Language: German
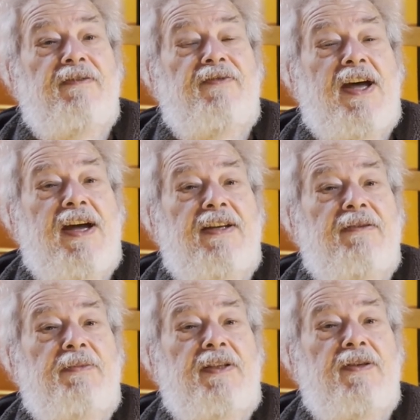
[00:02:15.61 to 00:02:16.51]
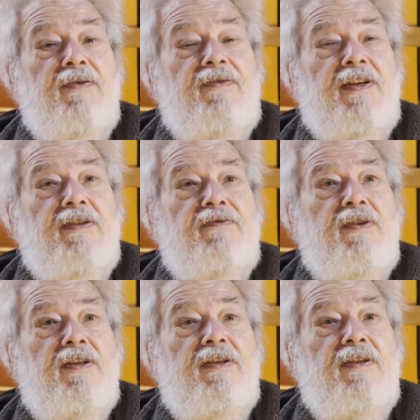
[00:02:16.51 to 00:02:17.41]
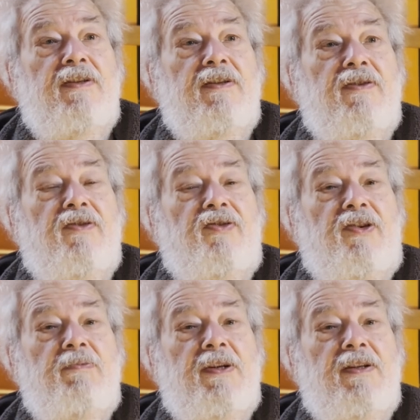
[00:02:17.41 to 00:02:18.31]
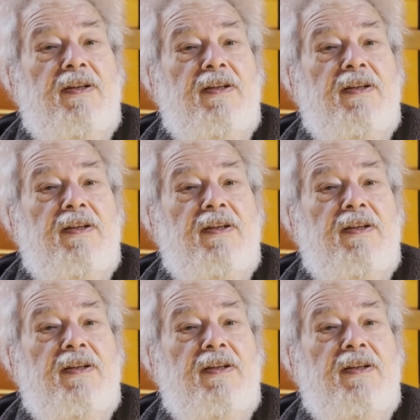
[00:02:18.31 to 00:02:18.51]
waren, beziehungsweise von den äh, Stimmen,